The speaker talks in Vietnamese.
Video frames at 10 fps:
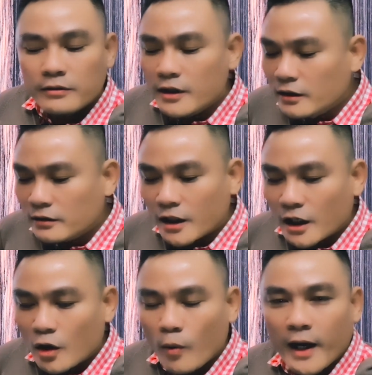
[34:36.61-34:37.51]
nhưng
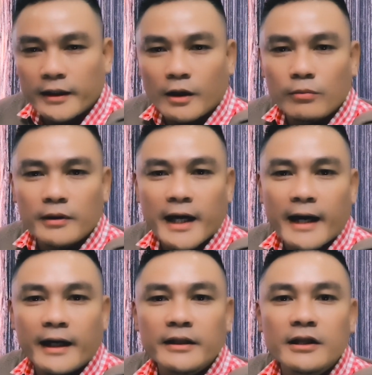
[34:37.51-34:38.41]
đừng có quan trọng
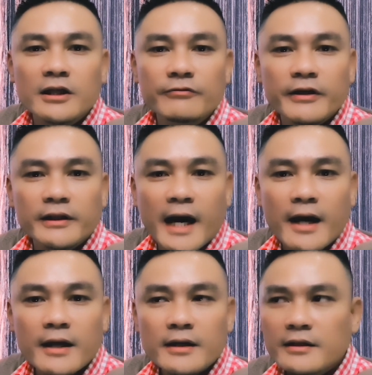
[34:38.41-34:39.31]
các cái từ viết tắt.
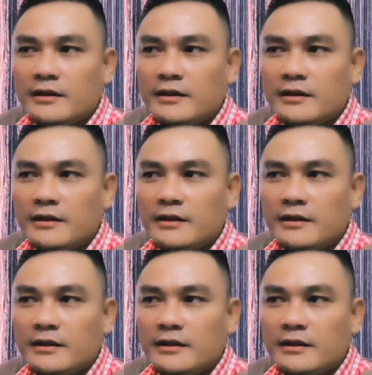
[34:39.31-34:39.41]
